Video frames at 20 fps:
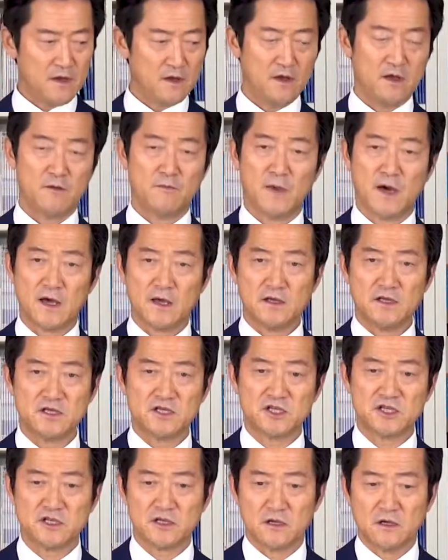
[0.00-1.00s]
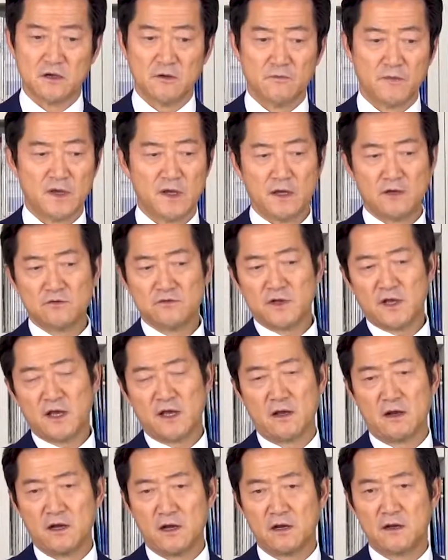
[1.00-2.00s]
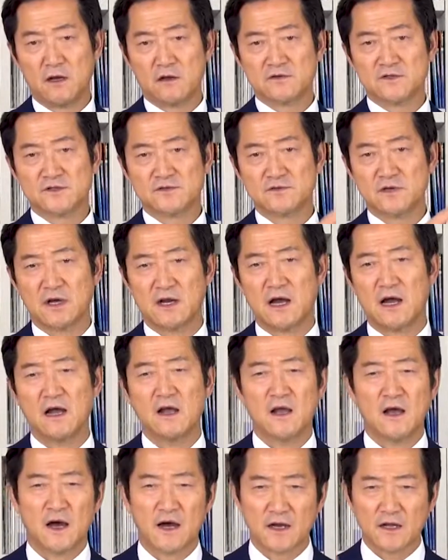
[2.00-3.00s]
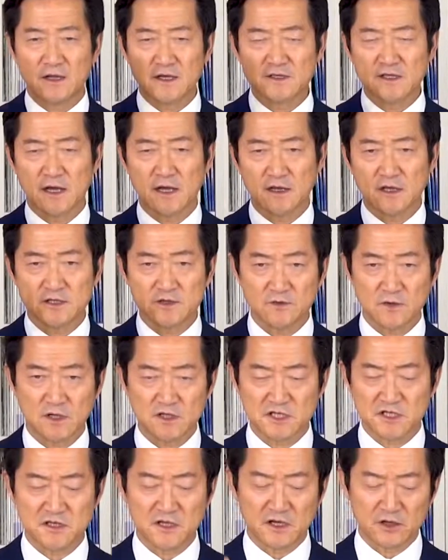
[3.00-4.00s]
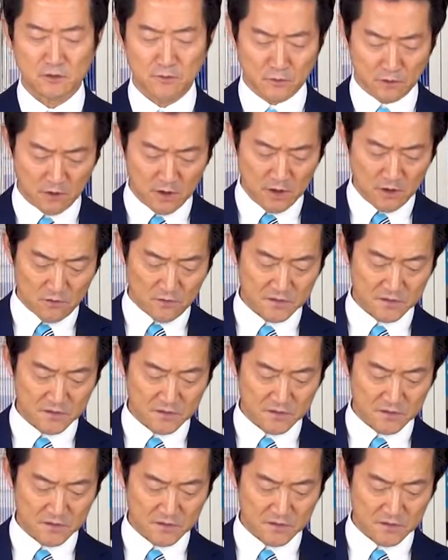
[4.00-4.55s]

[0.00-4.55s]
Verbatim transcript: え毎日メールで連絡するから原田さん忙しいけども